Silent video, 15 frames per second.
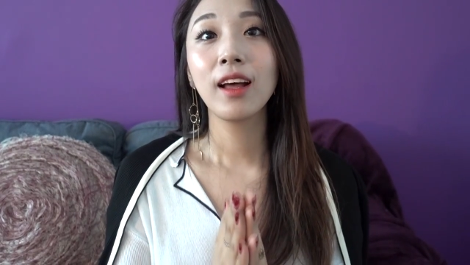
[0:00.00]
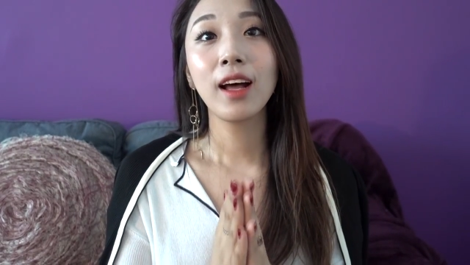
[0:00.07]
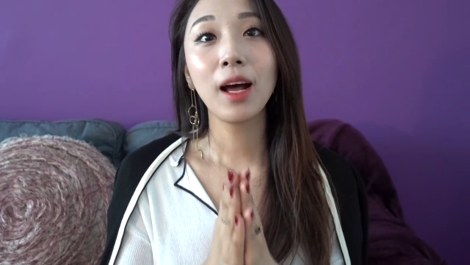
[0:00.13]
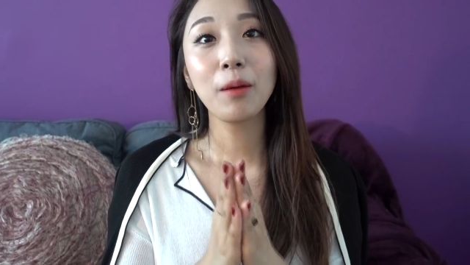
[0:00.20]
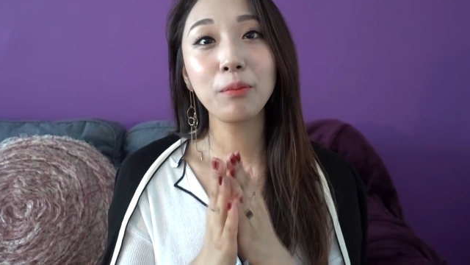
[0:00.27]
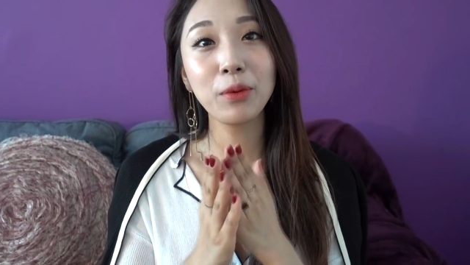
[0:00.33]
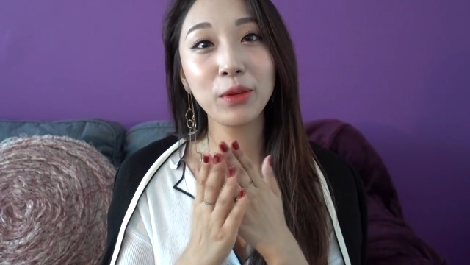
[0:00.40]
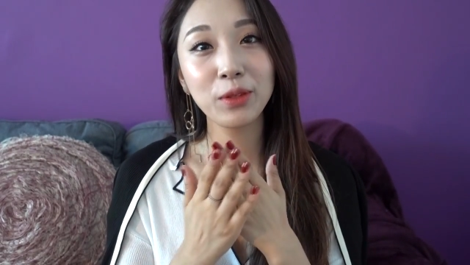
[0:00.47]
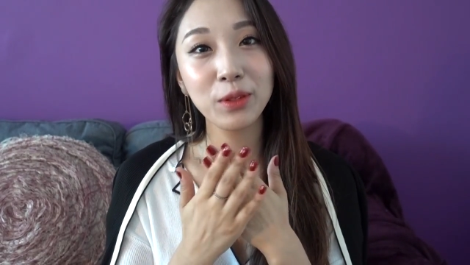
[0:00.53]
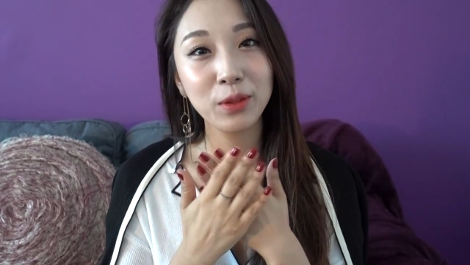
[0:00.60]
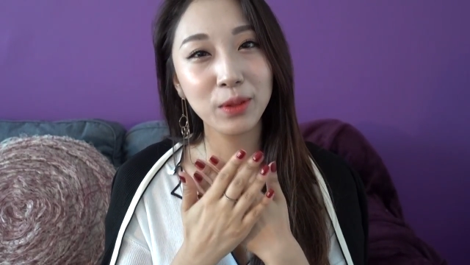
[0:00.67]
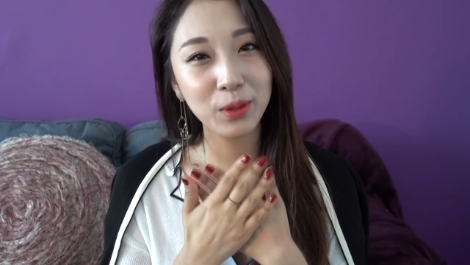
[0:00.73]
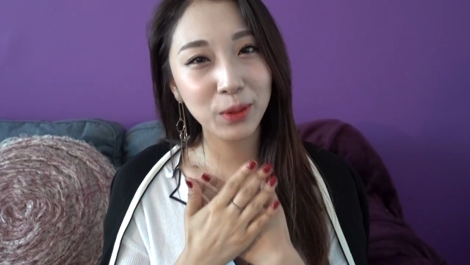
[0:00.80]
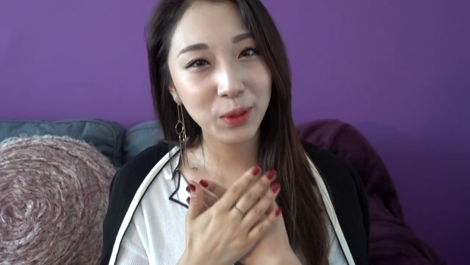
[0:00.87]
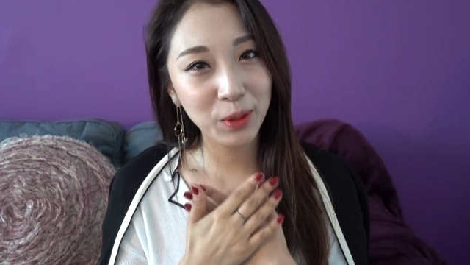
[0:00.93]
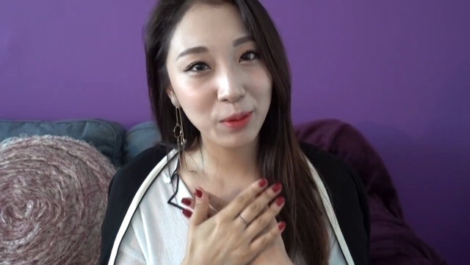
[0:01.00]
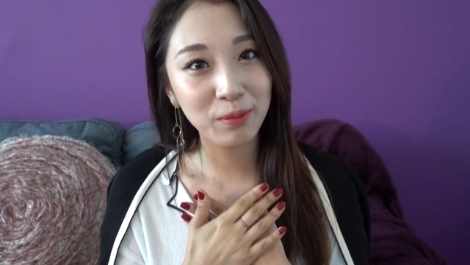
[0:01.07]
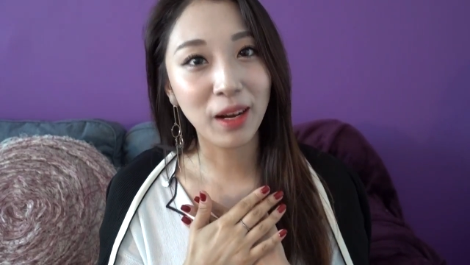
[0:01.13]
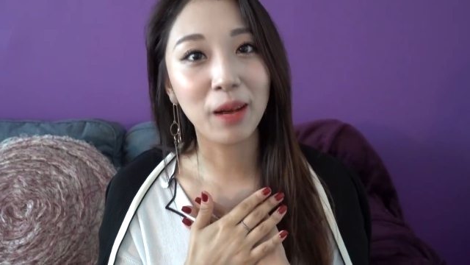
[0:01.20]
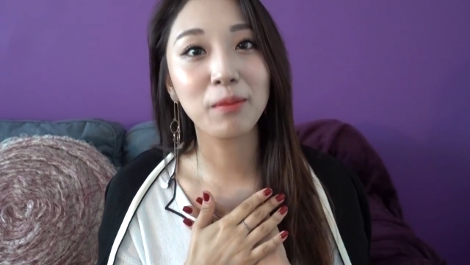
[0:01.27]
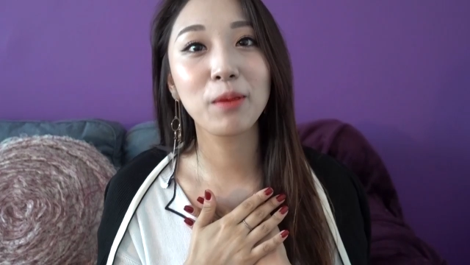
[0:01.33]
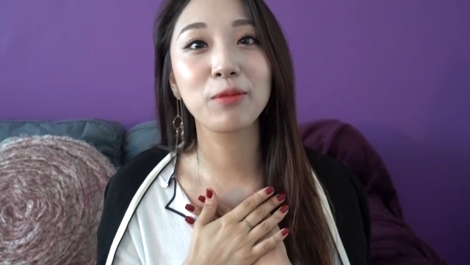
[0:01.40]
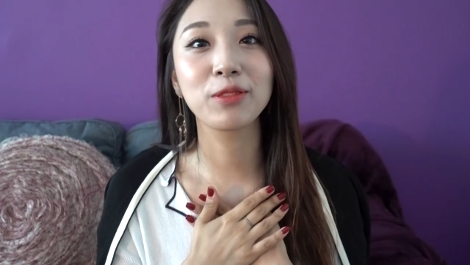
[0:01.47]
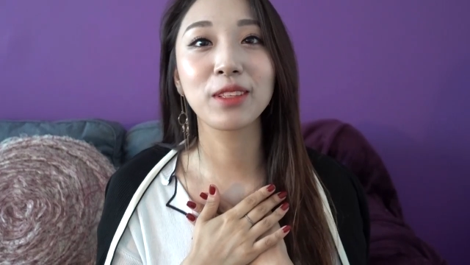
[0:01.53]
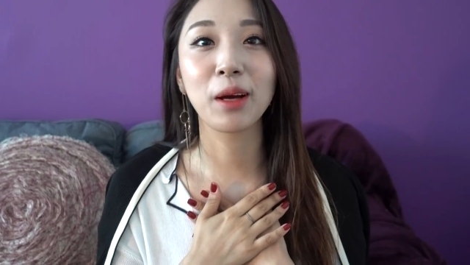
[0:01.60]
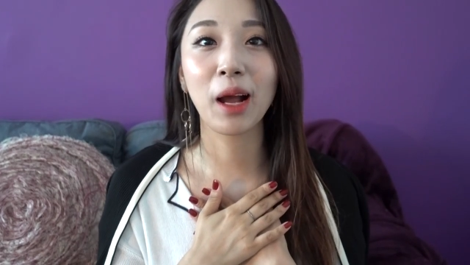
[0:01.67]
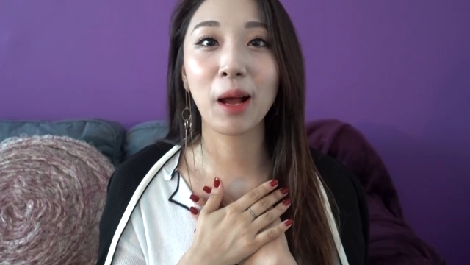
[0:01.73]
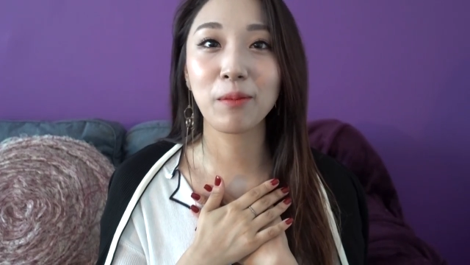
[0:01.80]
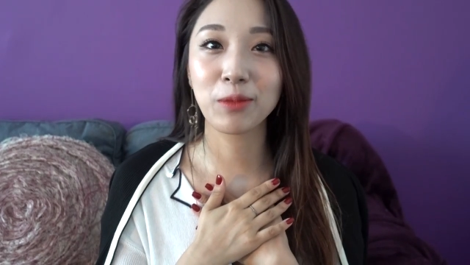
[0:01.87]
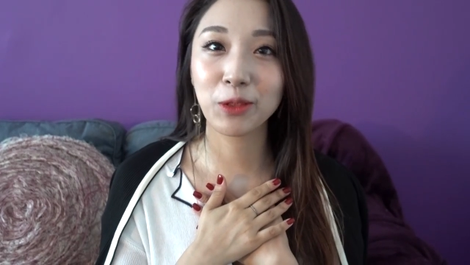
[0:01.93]
한편으로는 조금 마음의
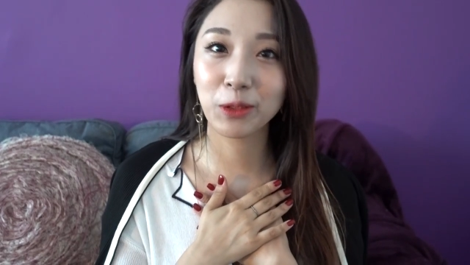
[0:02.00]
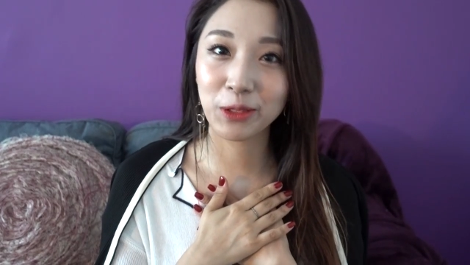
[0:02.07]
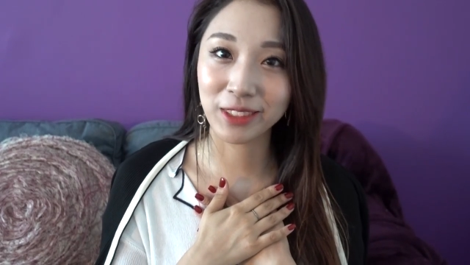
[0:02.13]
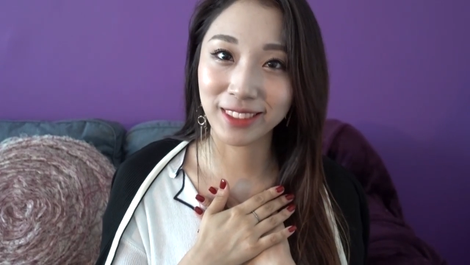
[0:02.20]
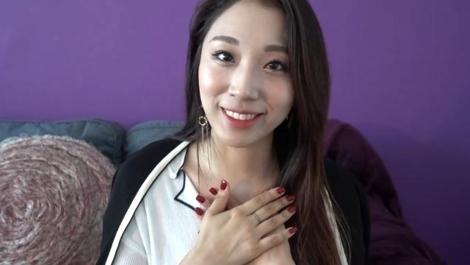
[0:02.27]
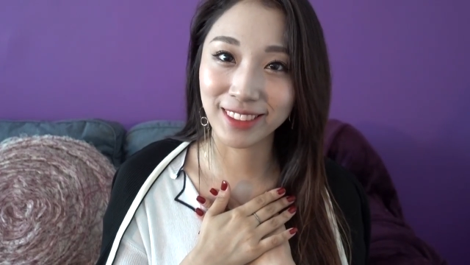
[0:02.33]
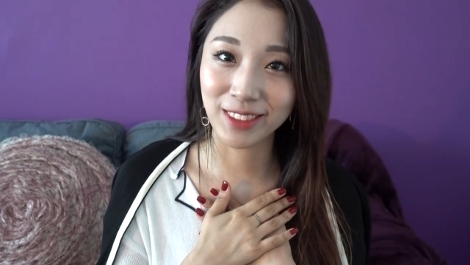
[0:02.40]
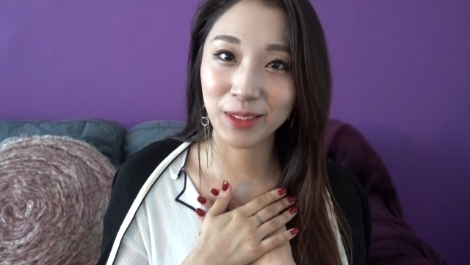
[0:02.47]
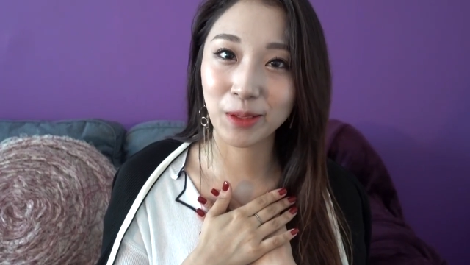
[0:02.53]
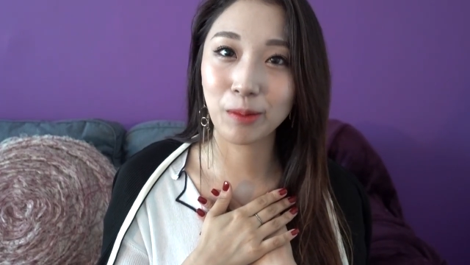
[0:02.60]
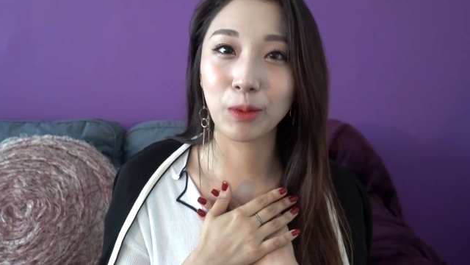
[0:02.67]
부담감도 들고